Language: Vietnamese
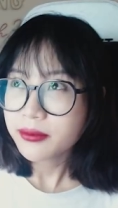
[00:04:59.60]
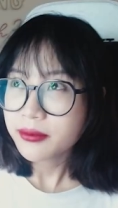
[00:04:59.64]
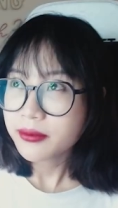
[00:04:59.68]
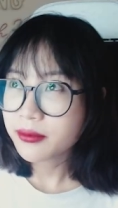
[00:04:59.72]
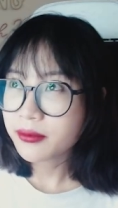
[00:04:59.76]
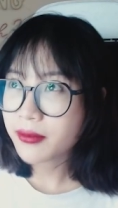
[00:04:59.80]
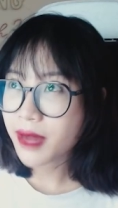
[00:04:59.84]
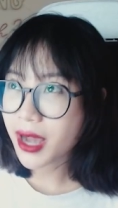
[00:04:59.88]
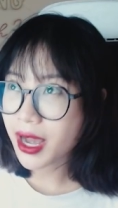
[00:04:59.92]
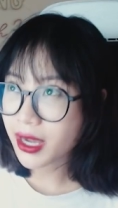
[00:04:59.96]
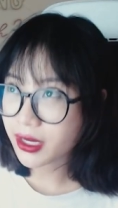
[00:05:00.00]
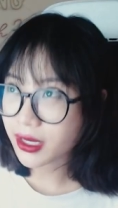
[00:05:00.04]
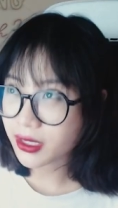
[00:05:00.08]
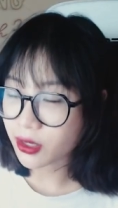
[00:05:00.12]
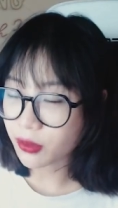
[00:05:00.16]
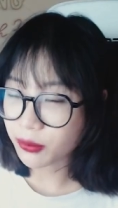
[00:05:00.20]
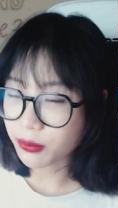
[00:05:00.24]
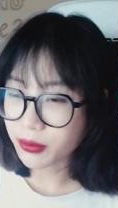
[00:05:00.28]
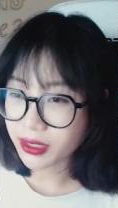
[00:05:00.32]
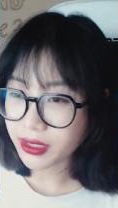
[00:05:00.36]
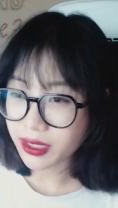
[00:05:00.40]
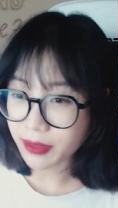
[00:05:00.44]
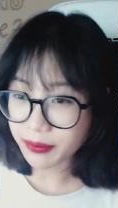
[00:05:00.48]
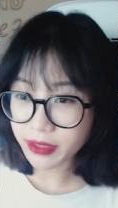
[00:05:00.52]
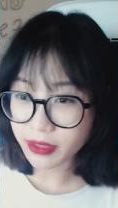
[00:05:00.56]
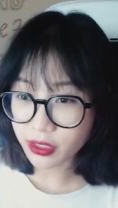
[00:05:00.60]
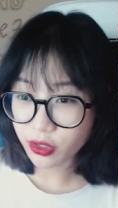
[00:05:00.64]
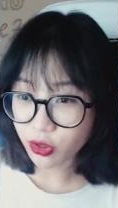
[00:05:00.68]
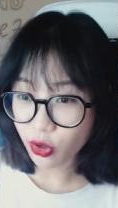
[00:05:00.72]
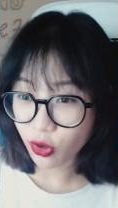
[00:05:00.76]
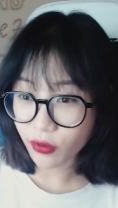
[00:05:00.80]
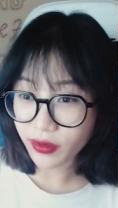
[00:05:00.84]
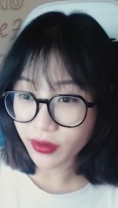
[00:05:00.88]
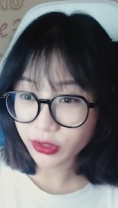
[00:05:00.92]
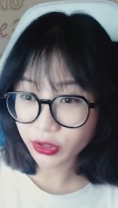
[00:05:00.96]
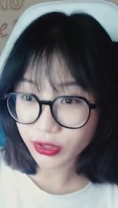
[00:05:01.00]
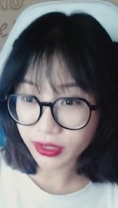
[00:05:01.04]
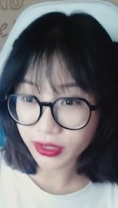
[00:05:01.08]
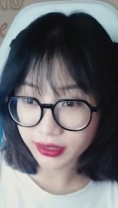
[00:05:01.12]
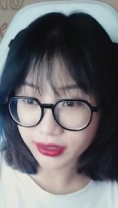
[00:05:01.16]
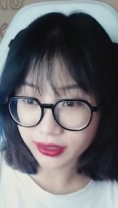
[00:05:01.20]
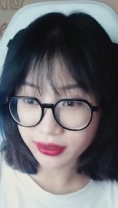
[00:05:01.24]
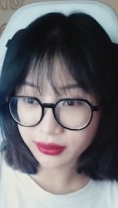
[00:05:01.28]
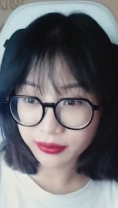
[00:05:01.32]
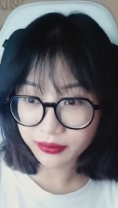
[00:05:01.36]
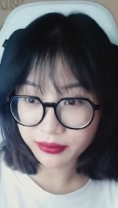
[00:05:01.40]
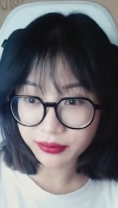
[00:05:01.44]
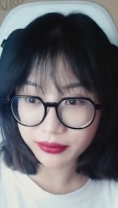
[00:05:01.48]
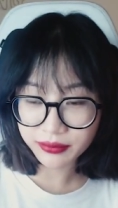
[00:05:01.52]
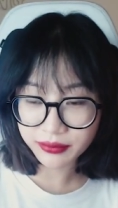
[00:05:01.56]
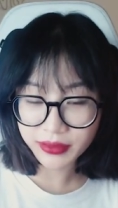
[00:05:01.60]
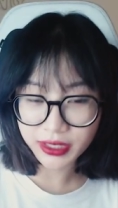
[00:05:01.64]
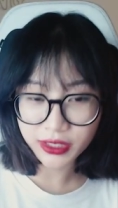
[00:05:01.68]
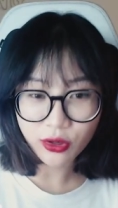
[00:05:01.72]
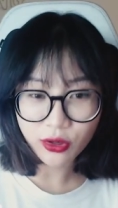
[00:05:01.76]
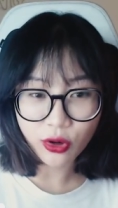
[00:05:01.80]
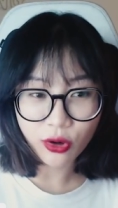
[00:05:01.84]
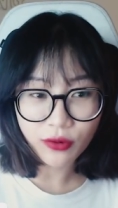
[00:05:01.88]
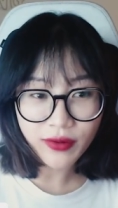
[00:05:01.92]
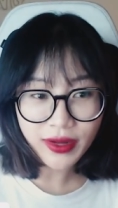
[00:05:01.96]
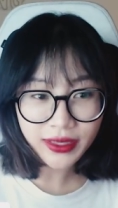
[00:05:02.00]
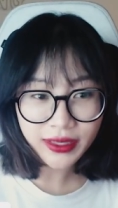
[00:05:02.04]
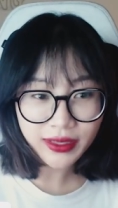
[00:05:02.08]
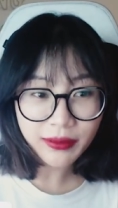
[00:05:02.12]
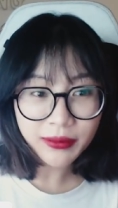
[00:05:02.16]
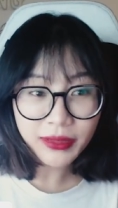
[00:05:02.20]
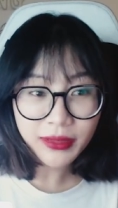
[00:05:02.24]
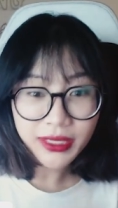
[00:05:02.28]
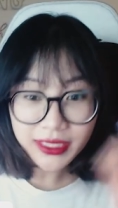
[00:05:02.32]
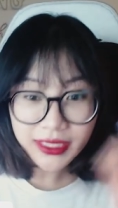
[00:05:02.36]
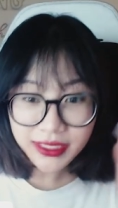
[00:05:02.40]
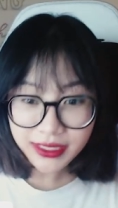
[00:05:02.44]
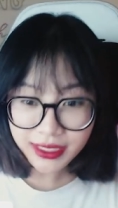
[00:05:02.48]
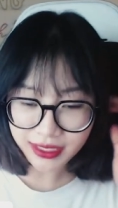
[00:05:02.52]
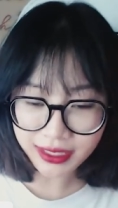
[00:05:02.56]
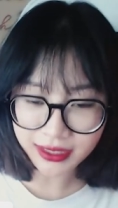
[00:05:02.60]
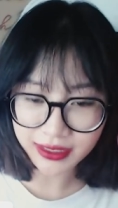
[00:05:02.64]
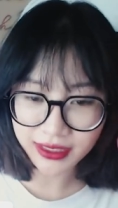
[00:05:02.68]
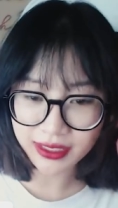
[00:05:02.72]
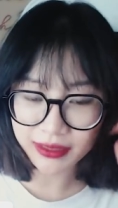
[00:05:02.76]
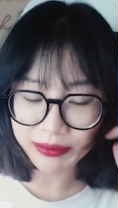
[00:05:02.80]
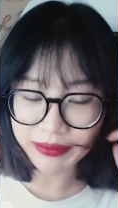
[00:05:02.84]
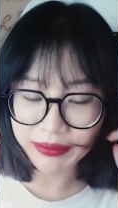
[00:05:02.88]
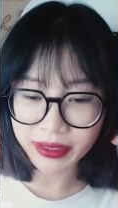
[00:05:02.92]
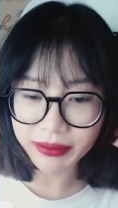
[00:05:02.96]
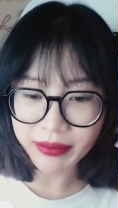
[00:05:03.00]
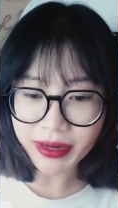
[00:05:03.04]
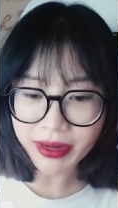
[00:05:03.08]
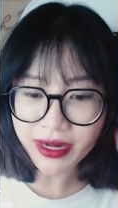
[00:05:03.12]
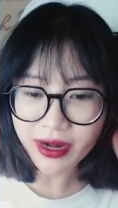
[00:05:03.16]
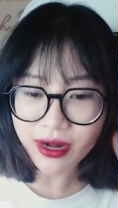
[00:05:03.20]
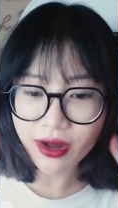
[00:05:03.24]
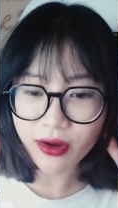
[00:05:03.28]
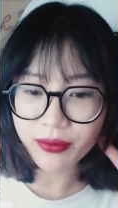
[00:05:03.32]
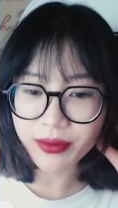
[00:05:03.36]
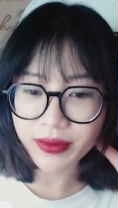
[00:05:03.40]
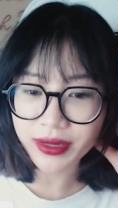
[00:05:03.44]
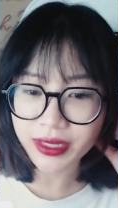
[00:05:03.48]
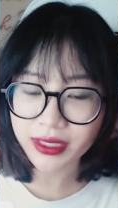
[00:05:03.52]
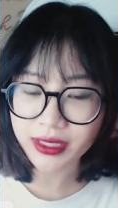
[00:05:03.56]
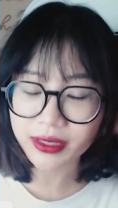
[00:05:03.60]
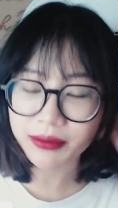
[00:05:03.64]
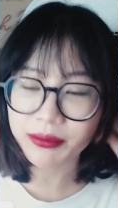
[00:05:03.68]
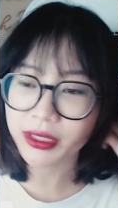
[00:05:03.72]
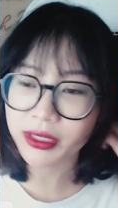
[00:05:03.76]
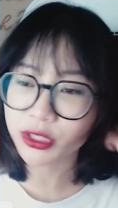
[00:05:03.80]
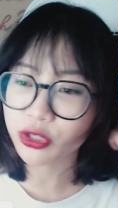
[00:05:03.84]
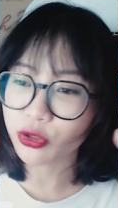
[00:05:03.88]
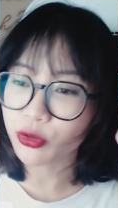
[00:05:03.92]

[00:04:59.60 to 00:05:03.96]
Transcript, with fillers: mà kiểu mình gặp biến cố về chuyện biến cố về tâm lý á, thì mình bắt đầu mới mới chú